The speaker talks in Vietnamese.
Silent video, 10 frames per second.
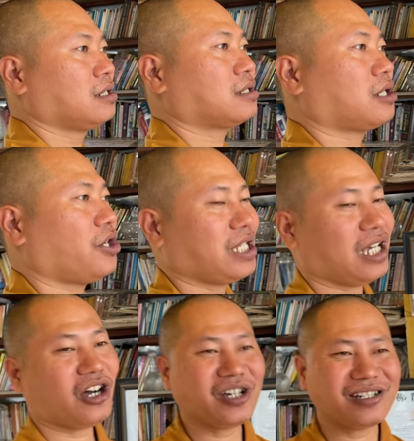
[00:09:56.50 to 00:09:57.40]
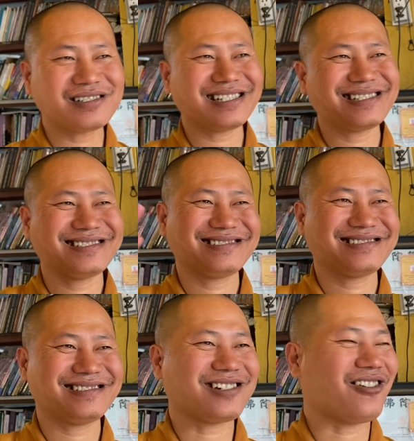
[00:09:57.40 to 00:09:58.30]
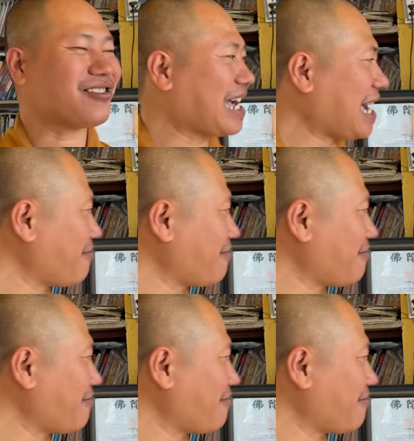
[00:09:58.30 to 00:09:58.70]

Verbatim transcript: Rồi vậy thôi được rồi. Rồi còn các